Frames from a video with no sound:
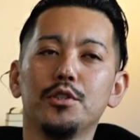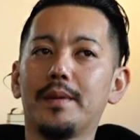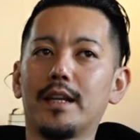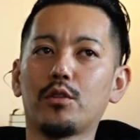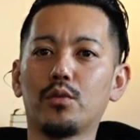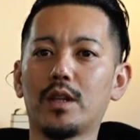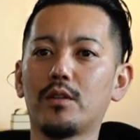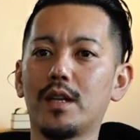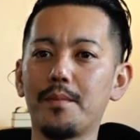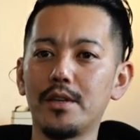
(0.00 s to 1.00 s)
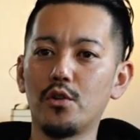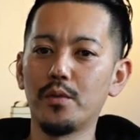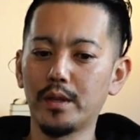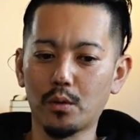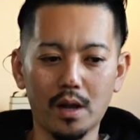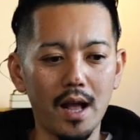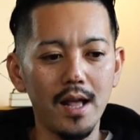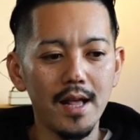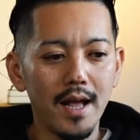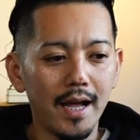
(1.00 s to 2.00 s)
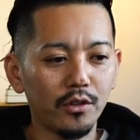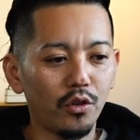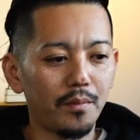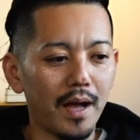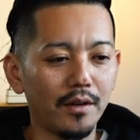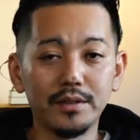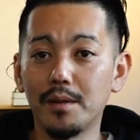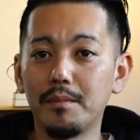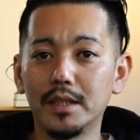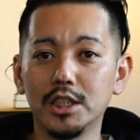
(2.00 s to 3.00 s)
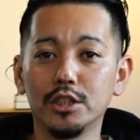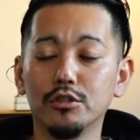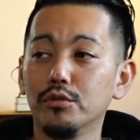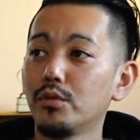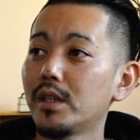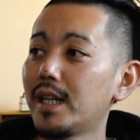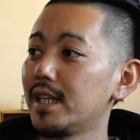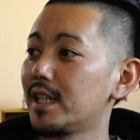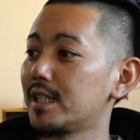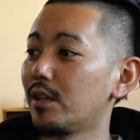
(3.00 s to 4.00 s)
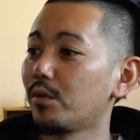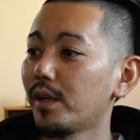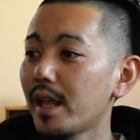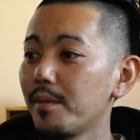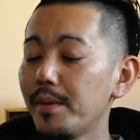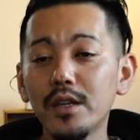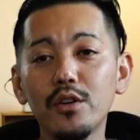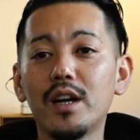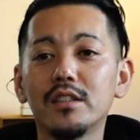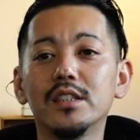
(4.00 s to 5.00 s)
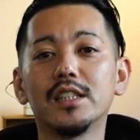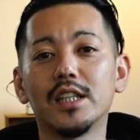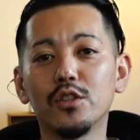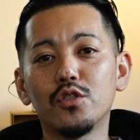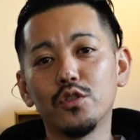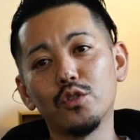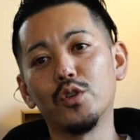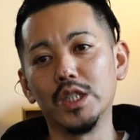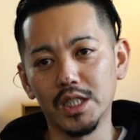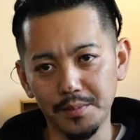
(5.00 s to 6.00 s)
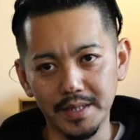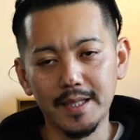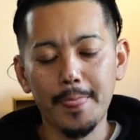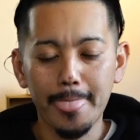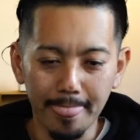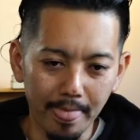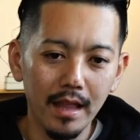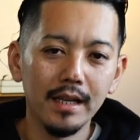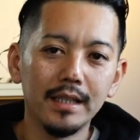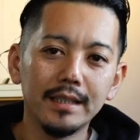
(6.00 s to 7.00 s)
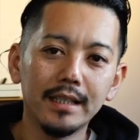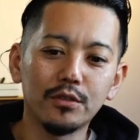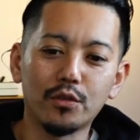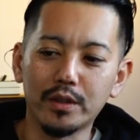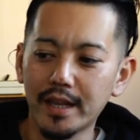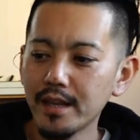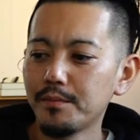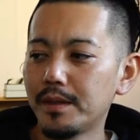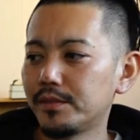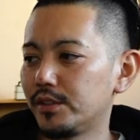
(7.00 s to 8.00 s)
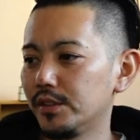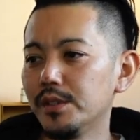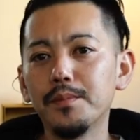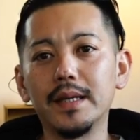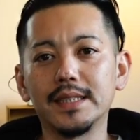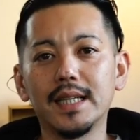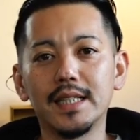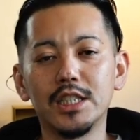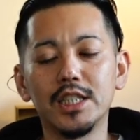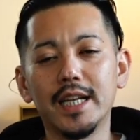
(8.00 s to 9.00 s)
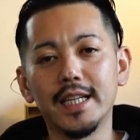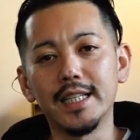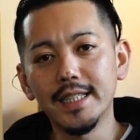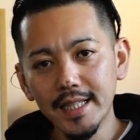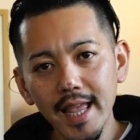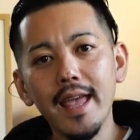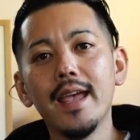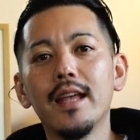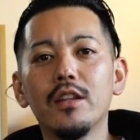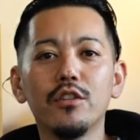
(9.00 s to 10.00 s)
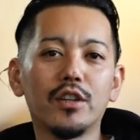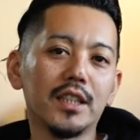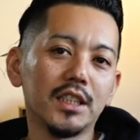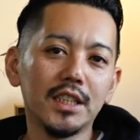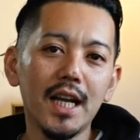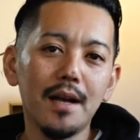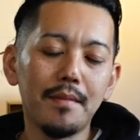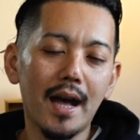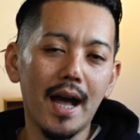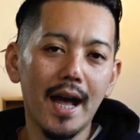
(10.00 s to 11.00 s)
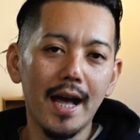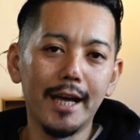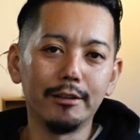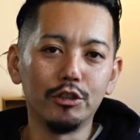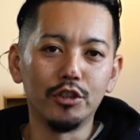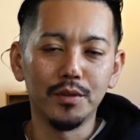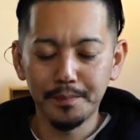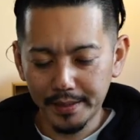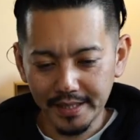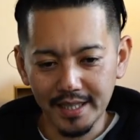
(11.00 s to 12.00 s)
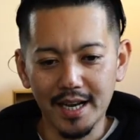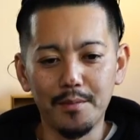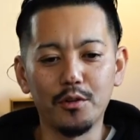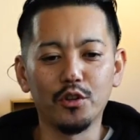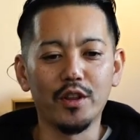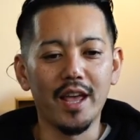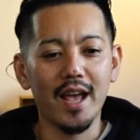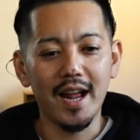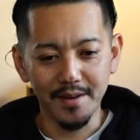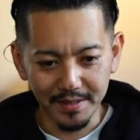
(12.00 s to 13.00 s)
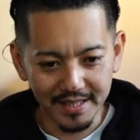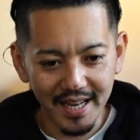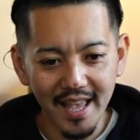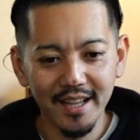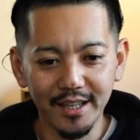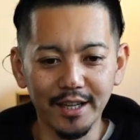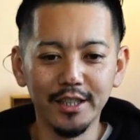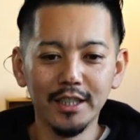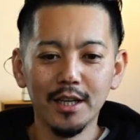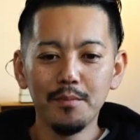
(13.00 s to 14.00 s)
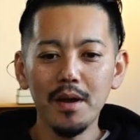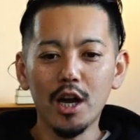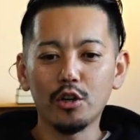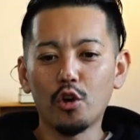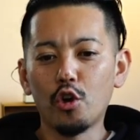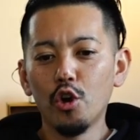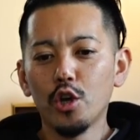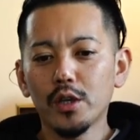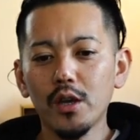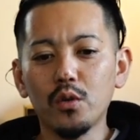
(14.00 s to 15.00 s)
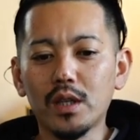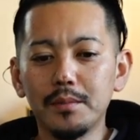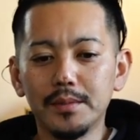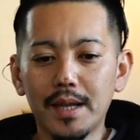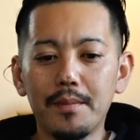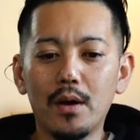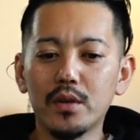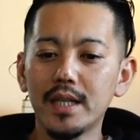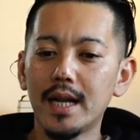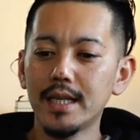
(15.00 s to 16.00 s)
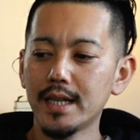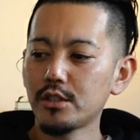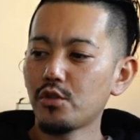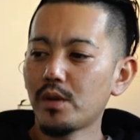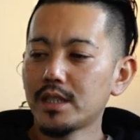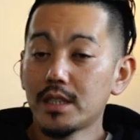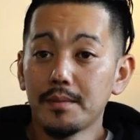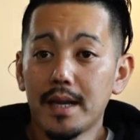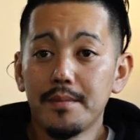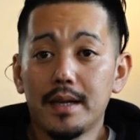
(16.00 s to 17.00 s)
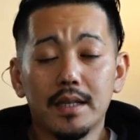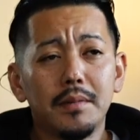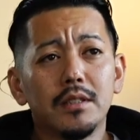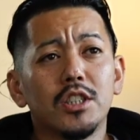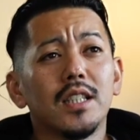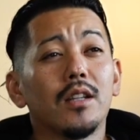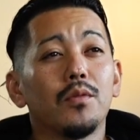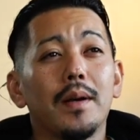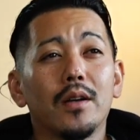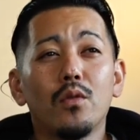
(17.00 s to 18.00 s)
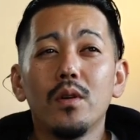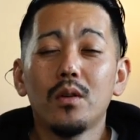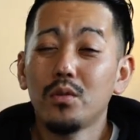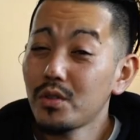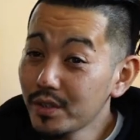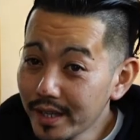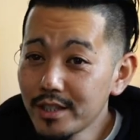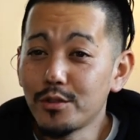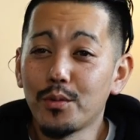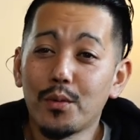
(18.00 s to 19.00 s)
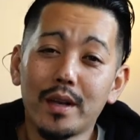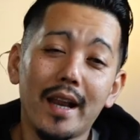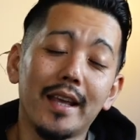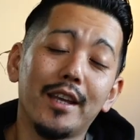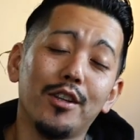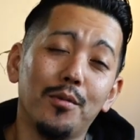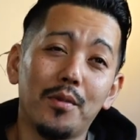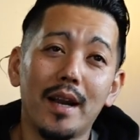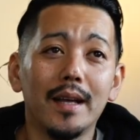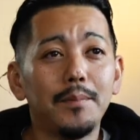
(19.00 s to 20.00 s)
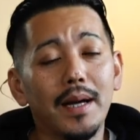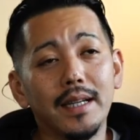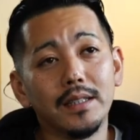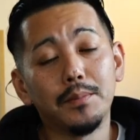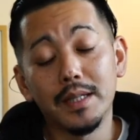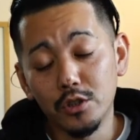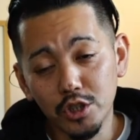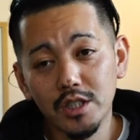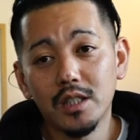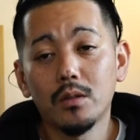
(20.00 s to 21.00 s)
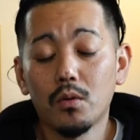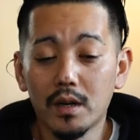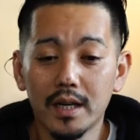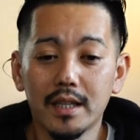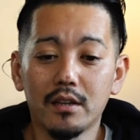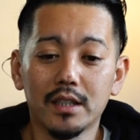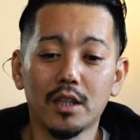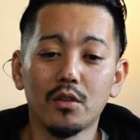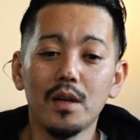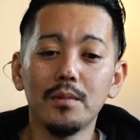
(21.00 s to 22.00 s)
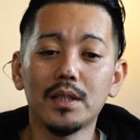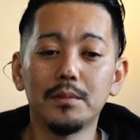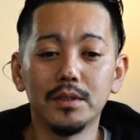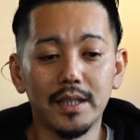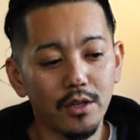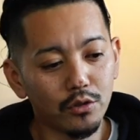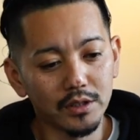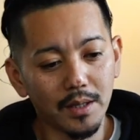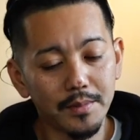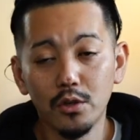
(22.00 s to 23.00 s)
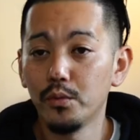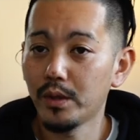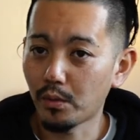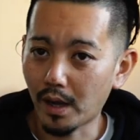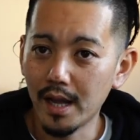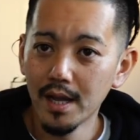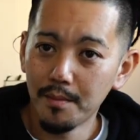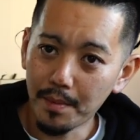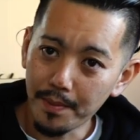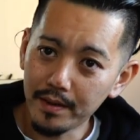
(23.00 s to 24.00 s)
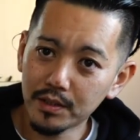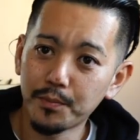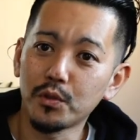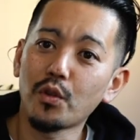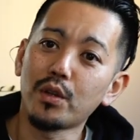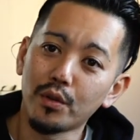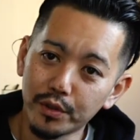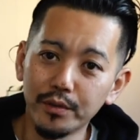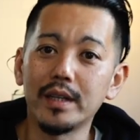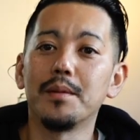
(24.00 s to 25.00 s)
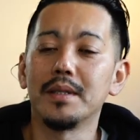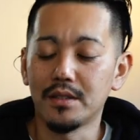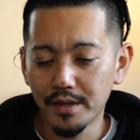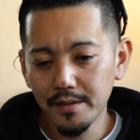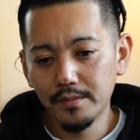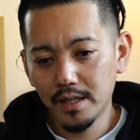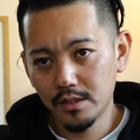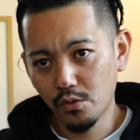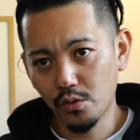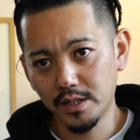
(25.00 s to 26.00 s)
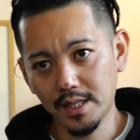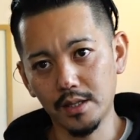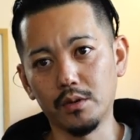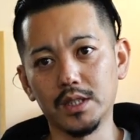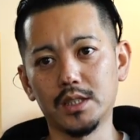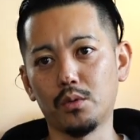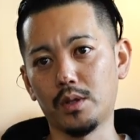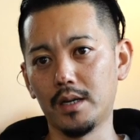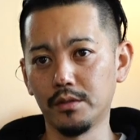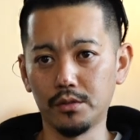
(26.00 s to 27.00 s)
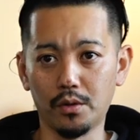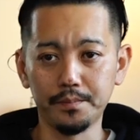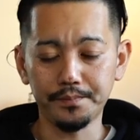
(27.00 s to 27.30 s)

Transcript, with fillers: 有名なところだと波の上とか、あと、まあ、普天間神宮とか成田山とかね、まあ、いろいろあるんですけど、そういうところに行きます。うん。で、そこでね、まあ、普通に、まあ、三が日に行って、っていう感じが、まあ、あの、一般的なものでありますね。うん。まあ、あの、結構多分ね、まあ、沖縄にね、正月、まあ、今、今の時期だと、まあ今、今年はね、ちょっと来れないけれども、まあ、毎年来られてる方とかも多分ね、よく波の上とか、まあ、パワースポットってよく言われてますよね。なそこ行ったりとかしたことある人、